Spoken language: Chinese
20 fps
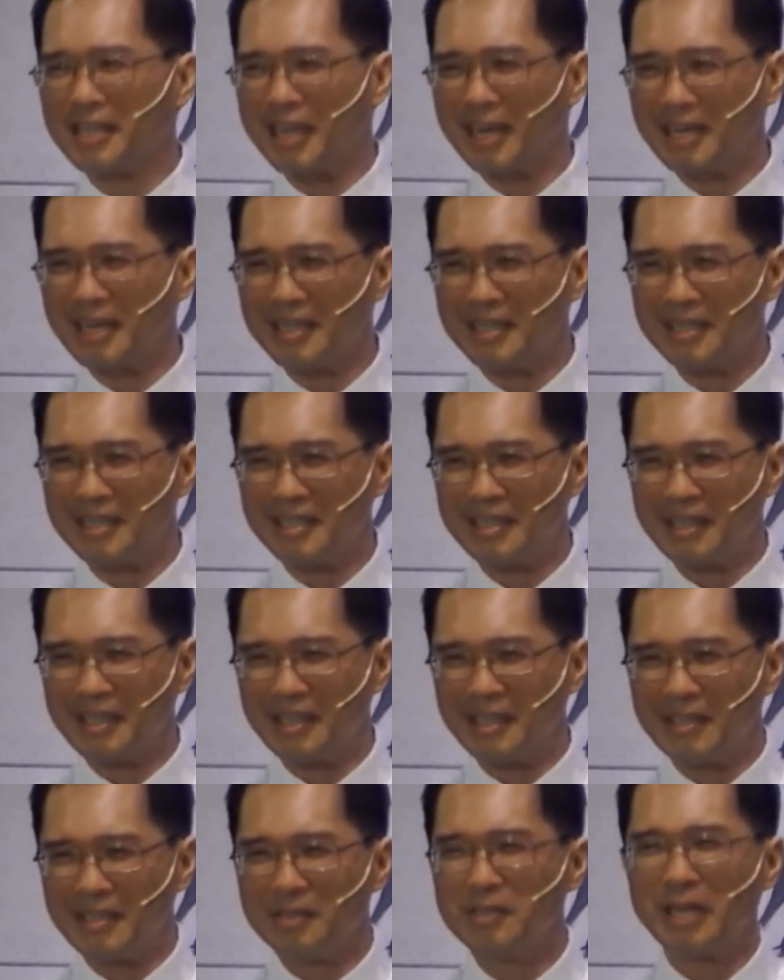呢，
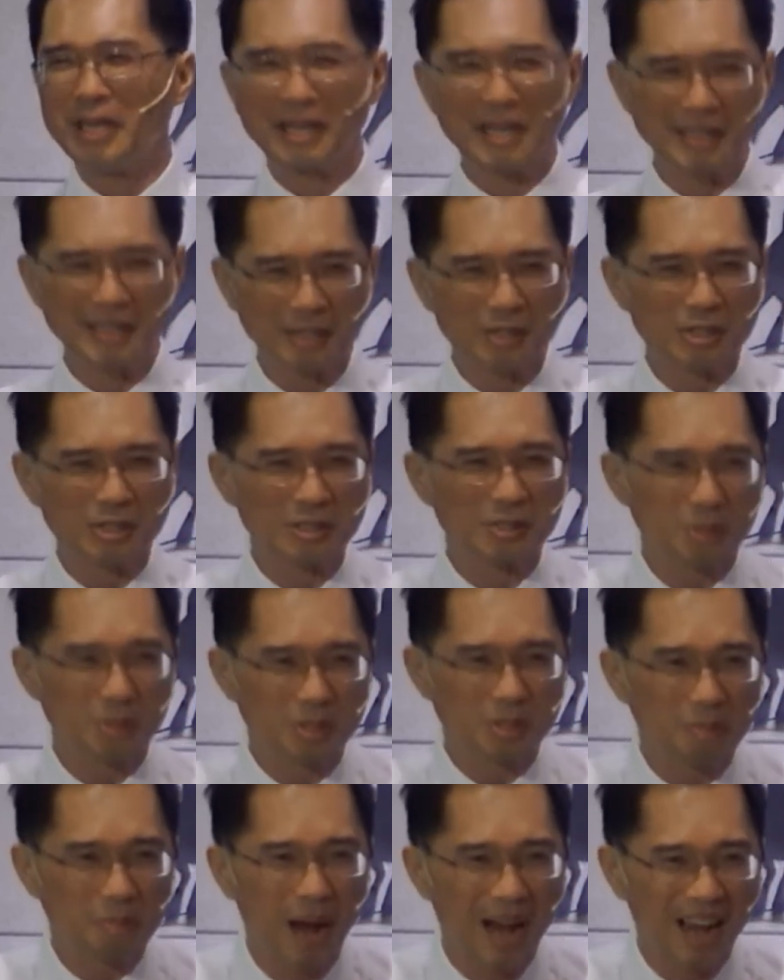有点看到食物
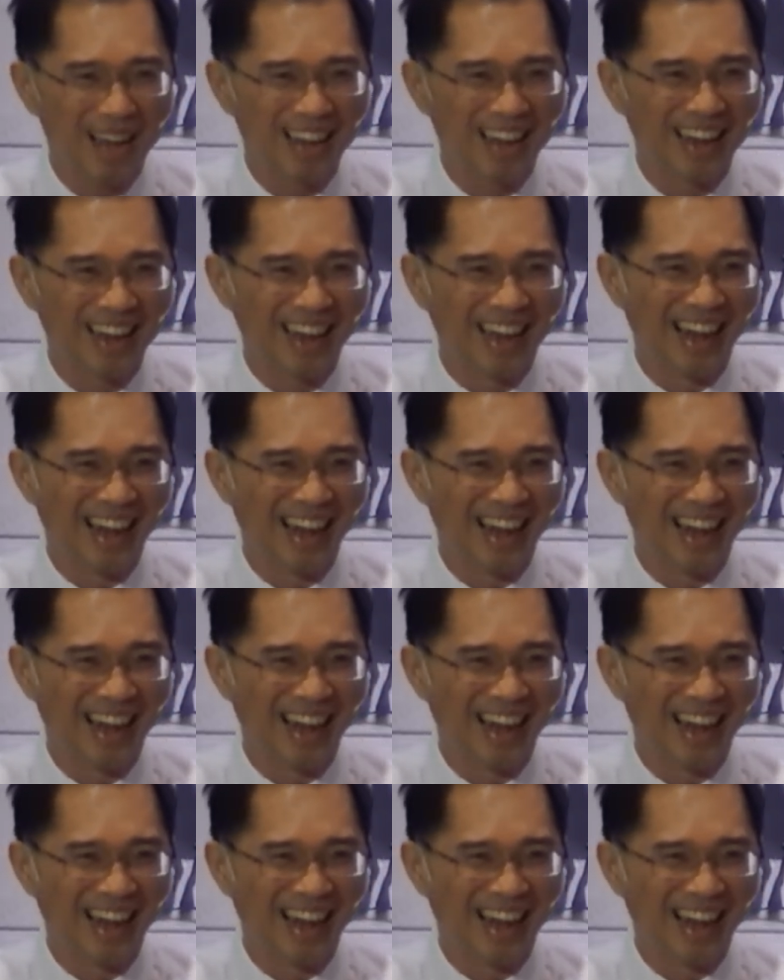就怕了。